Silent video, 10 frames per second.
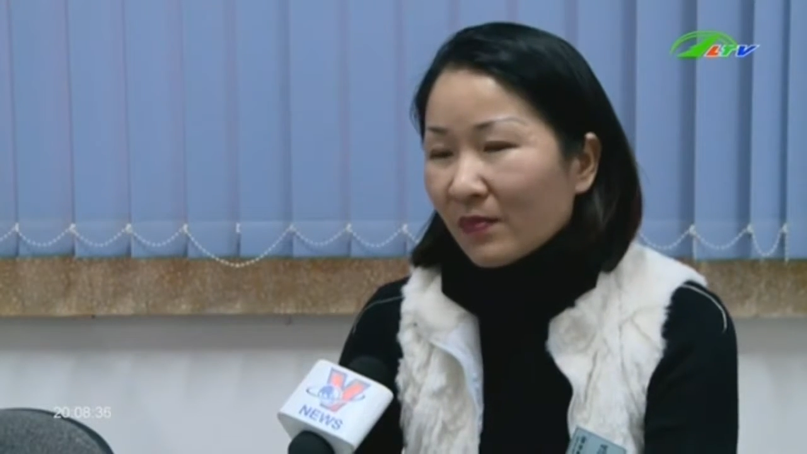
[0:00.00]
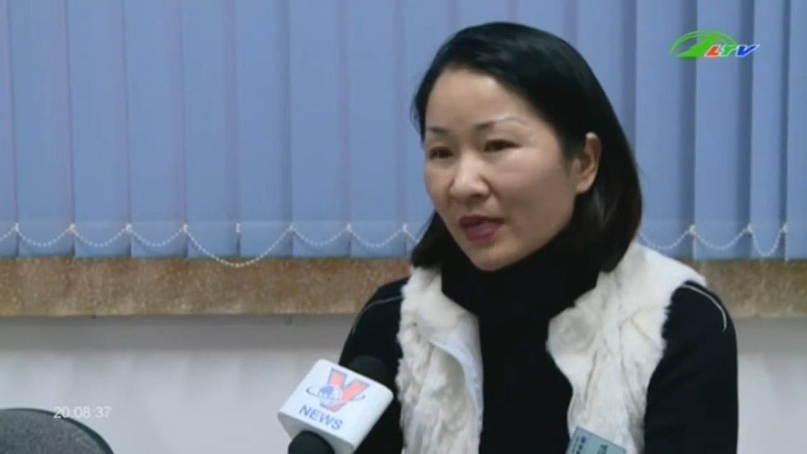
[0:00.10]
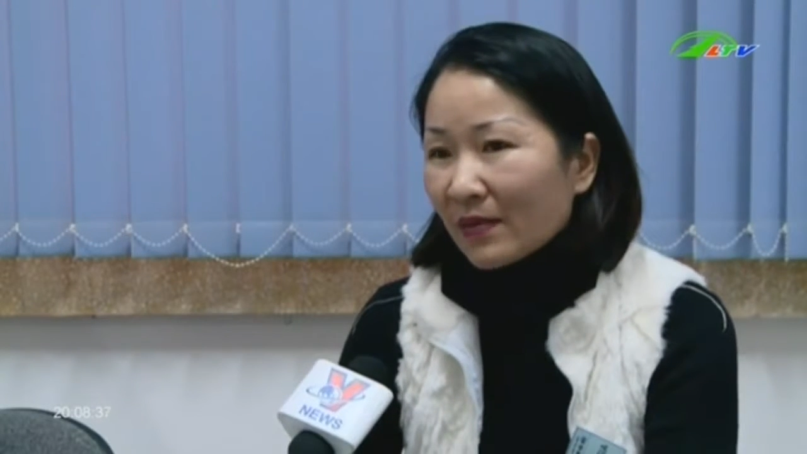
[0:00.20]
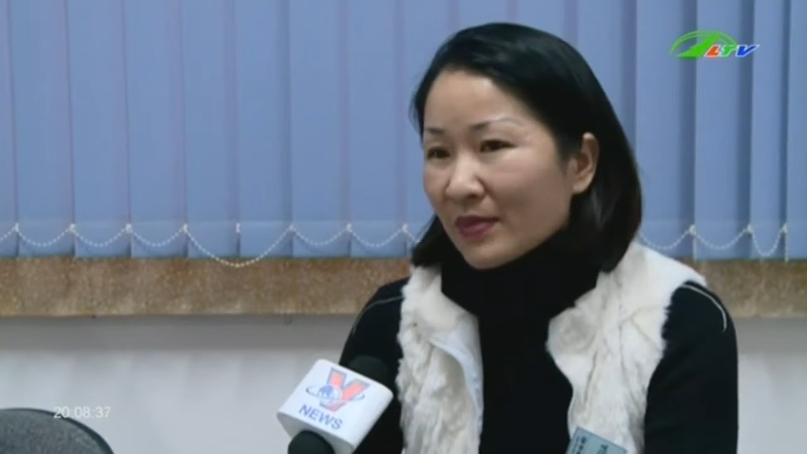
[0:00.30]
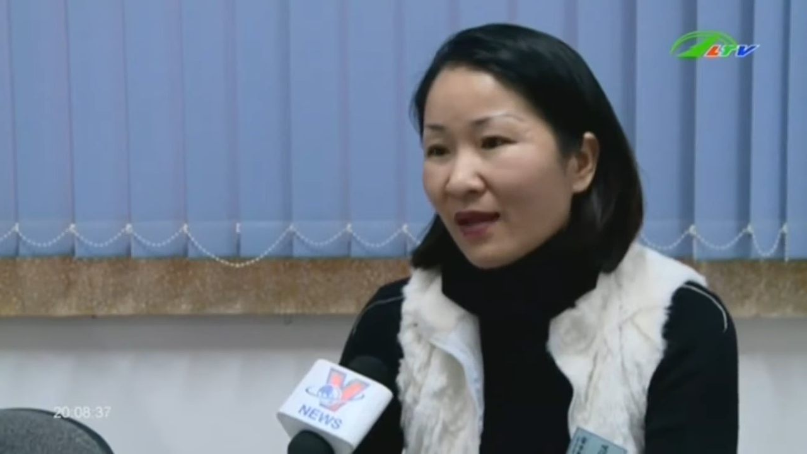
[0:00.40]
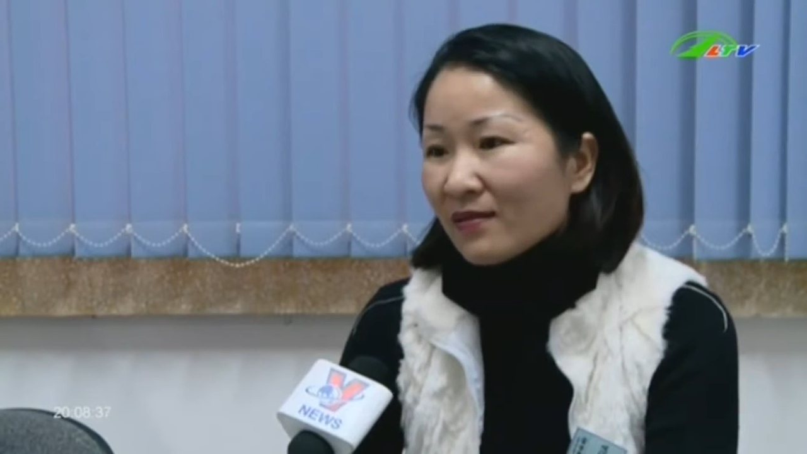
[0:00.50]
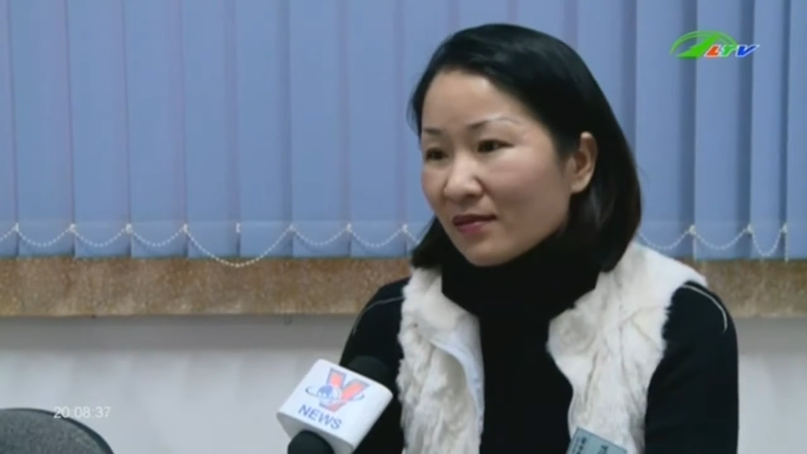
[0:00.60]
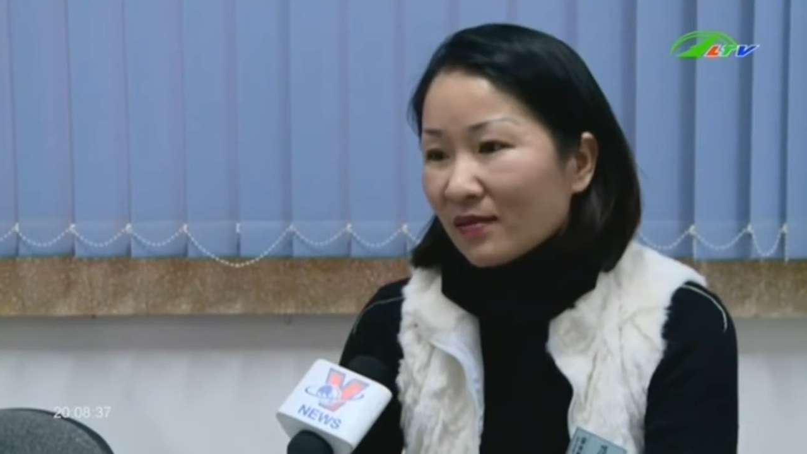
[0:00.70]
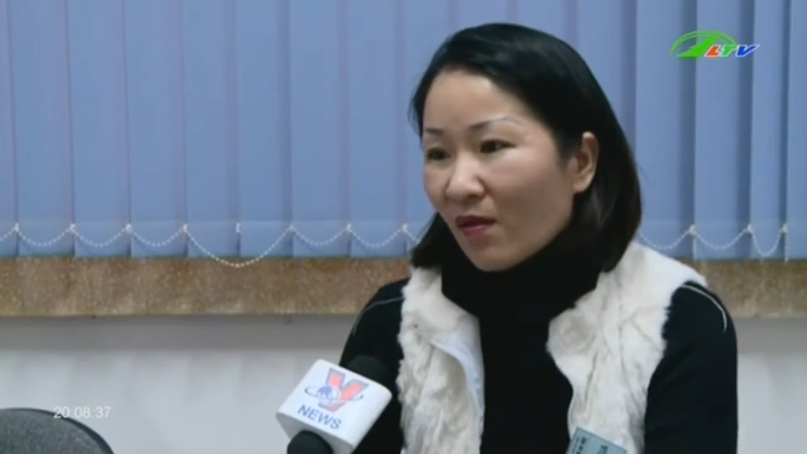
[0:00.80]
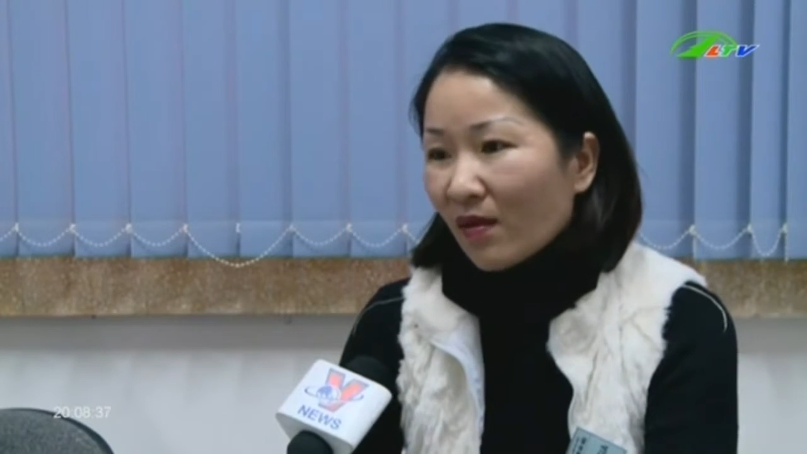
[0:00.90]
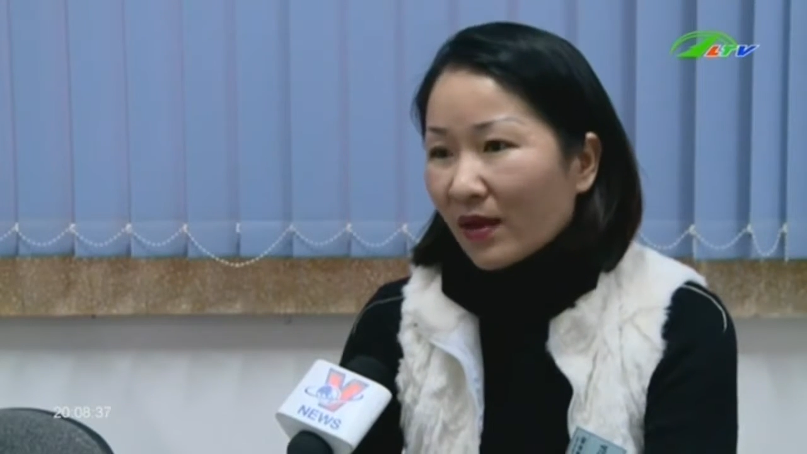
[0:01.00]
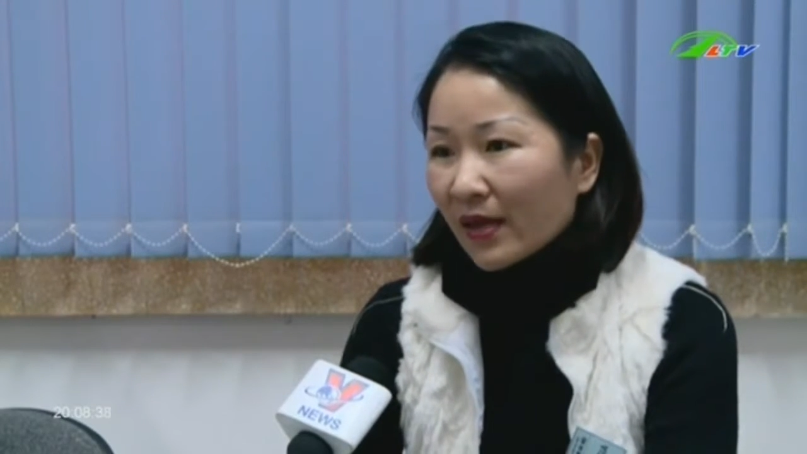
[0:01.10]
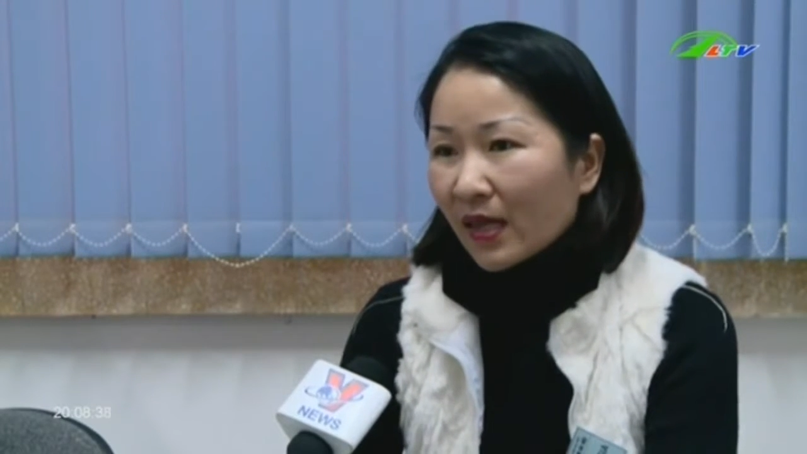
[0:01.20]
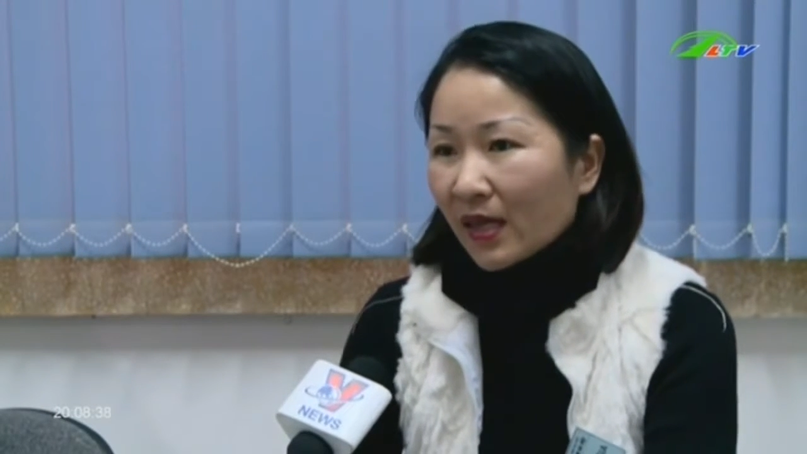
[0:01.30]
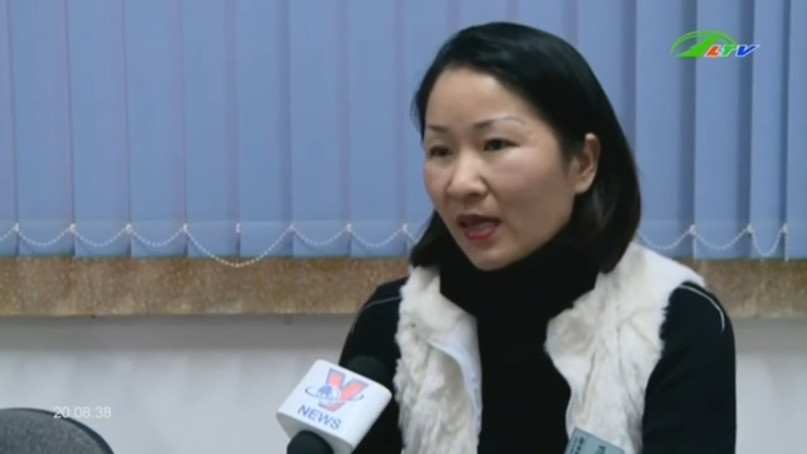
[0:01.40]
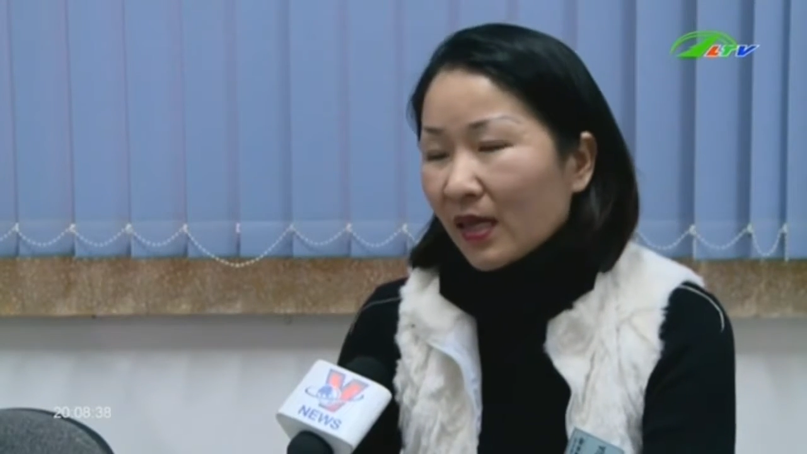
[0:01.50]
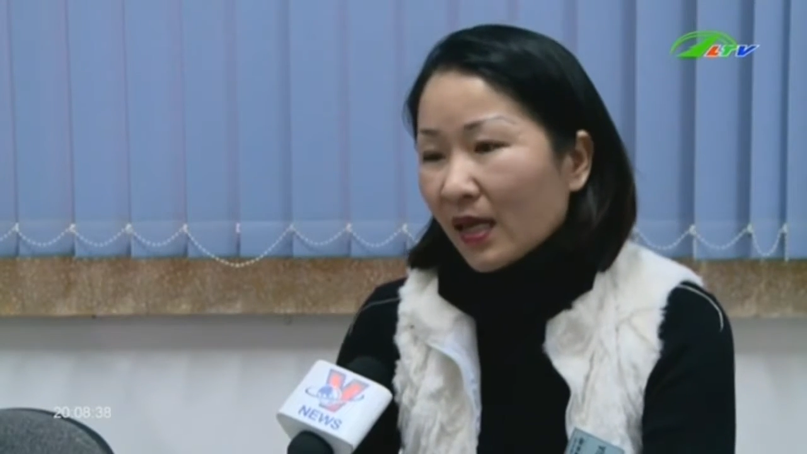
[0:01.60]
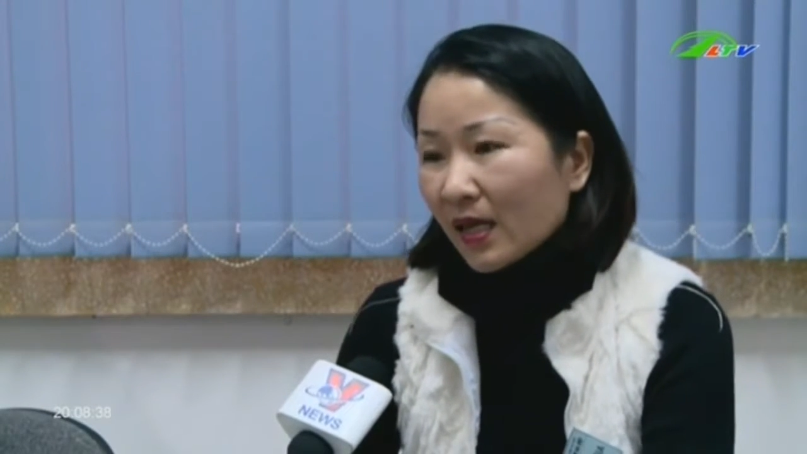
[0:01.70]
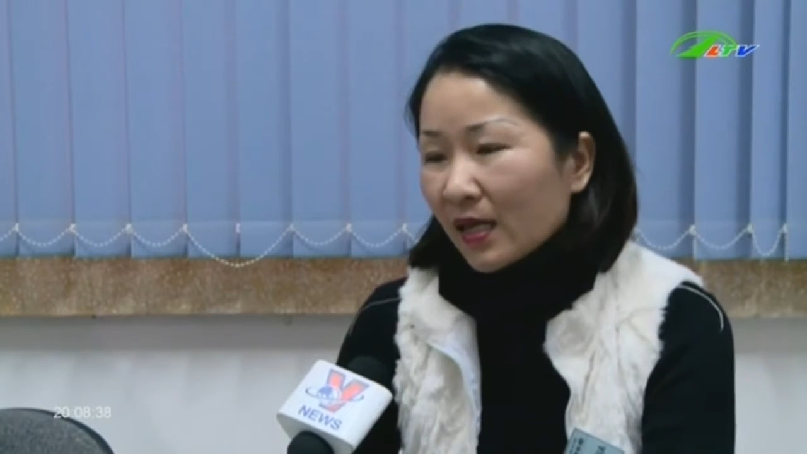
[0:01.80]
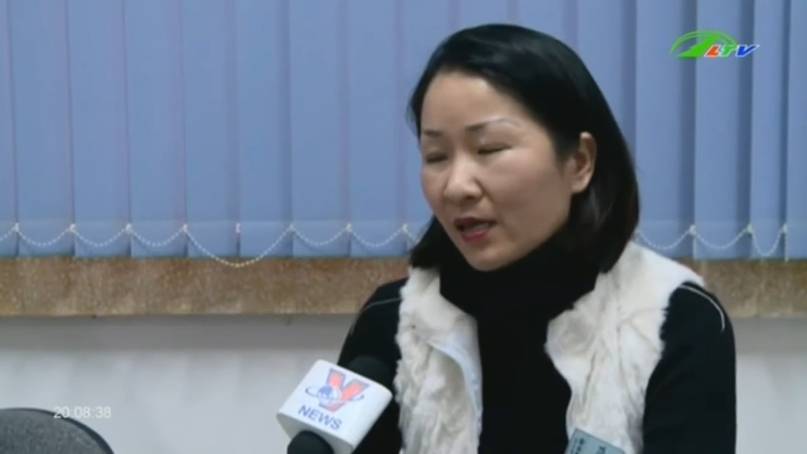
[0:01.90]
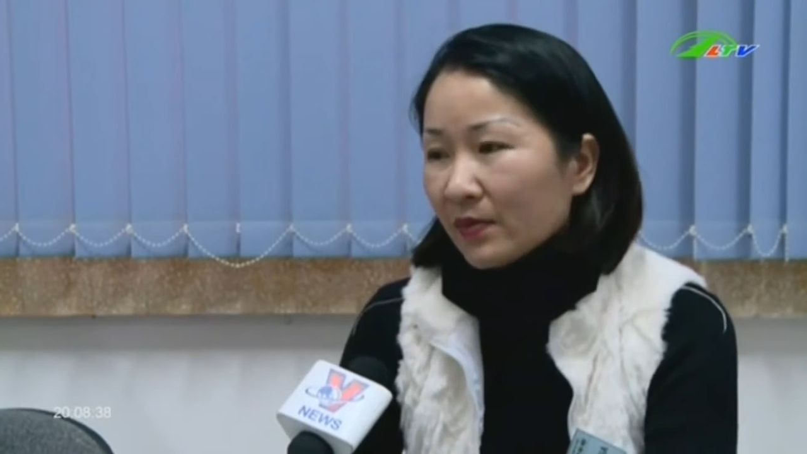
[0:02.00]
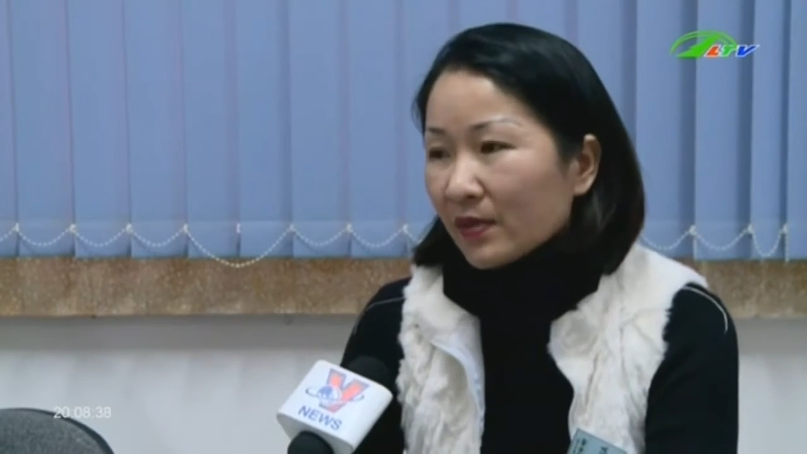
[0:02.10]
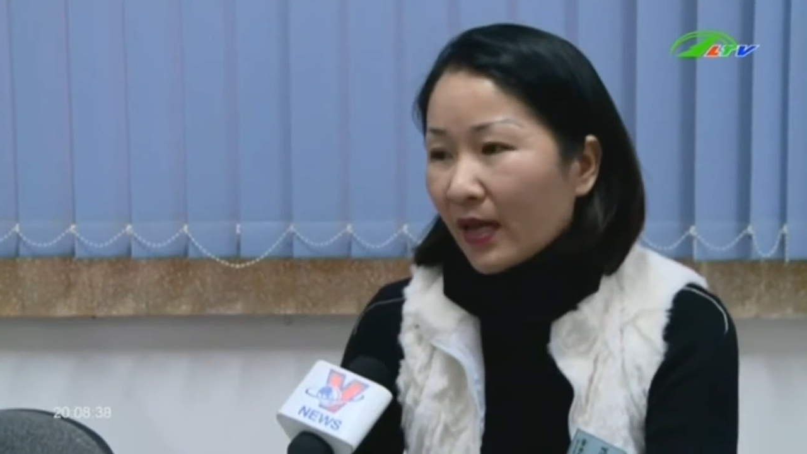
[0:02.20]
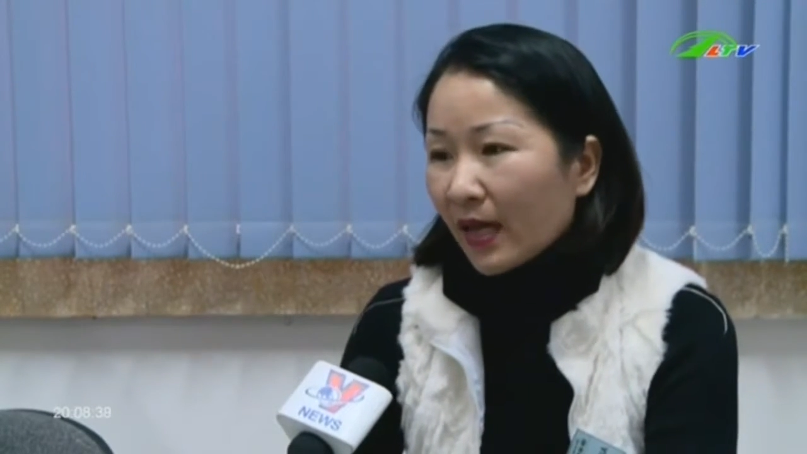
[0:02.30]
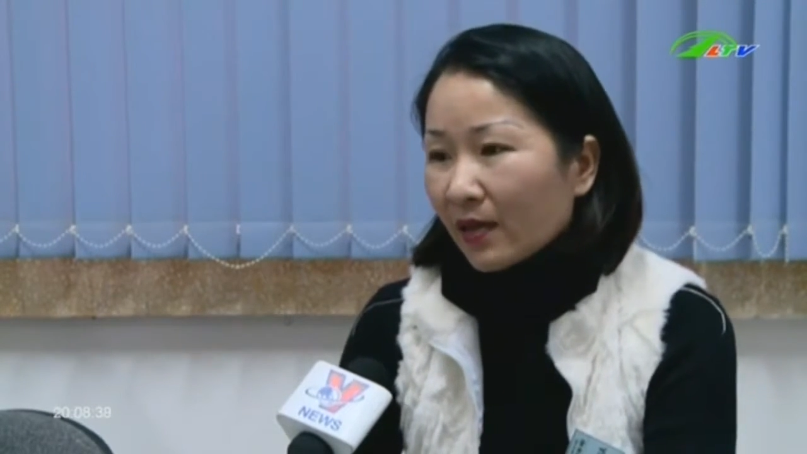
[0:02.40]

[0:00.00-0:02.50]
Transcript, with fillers: mình cảm giác như là do là cái cái cái những cái